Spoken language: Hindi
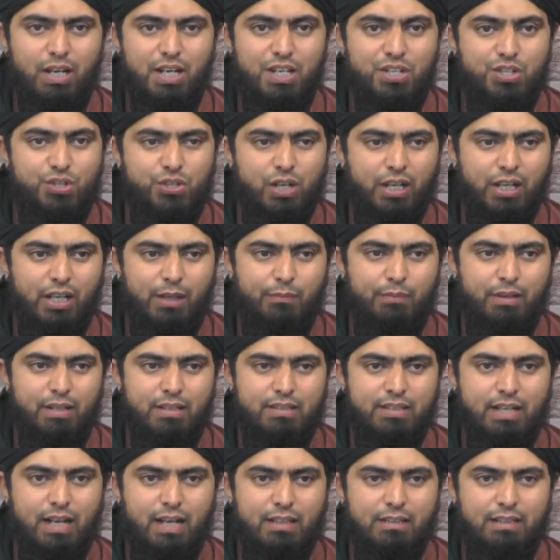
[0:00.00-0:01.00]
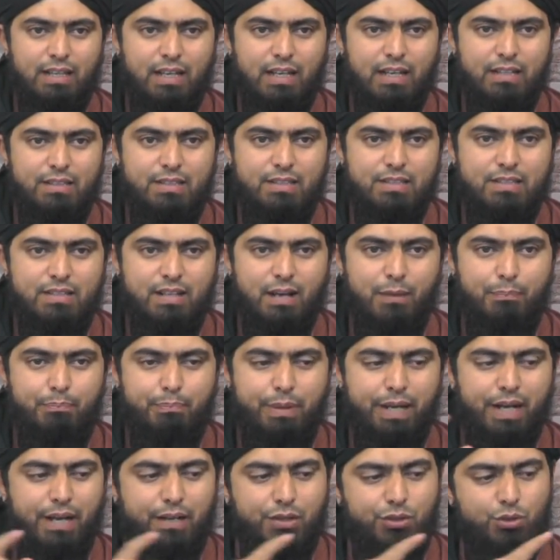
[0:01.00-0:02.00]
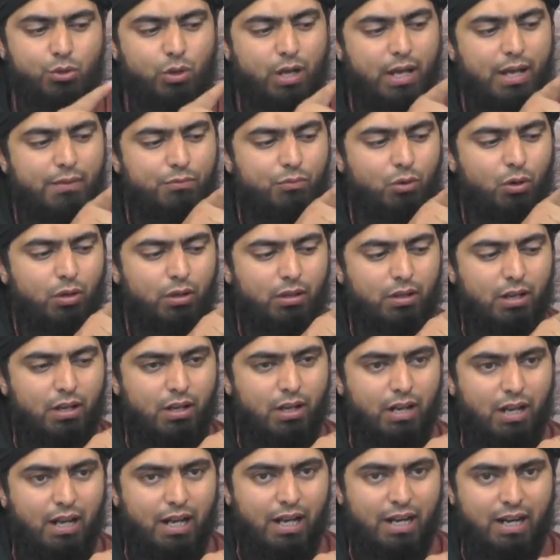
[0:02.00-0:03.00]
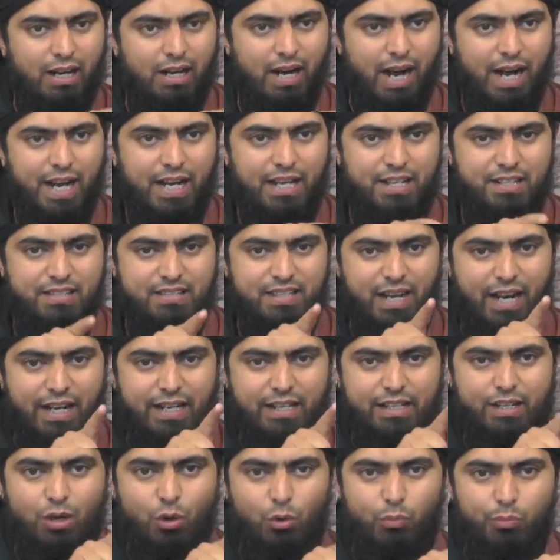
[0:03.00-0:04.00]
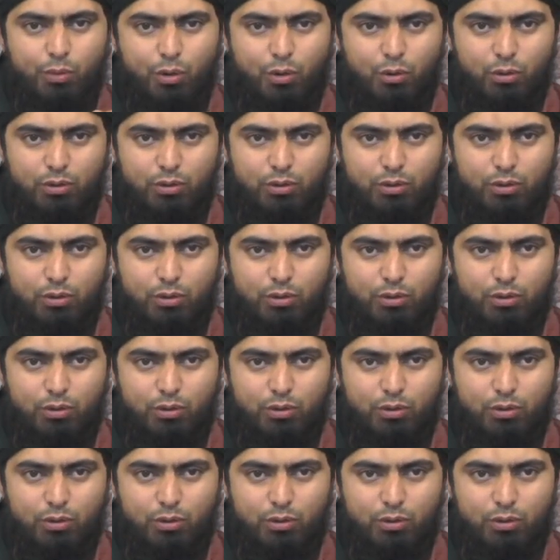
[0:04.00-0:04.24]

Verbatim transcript: इस शक्ल में नजर आता है जिसका पेट जो है वो राइट साइड के ऊपर